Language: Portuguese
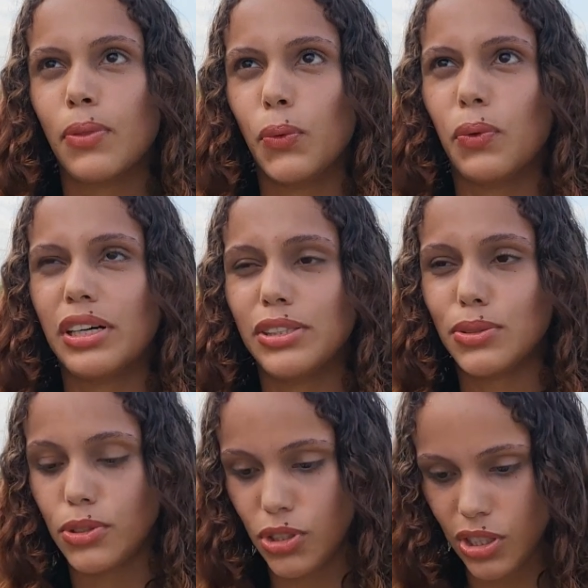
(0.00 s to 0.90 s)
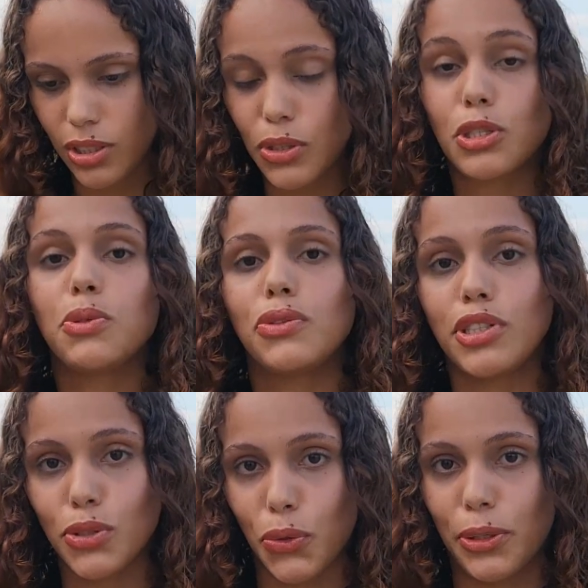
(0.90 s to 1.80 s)
no ano de
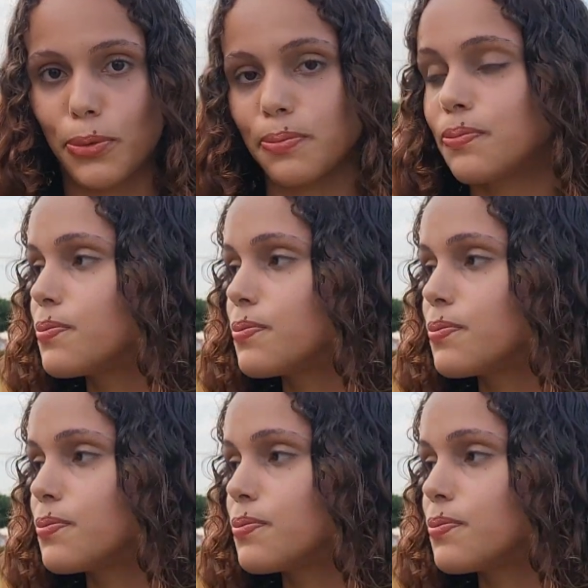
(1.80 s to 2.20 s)
2018.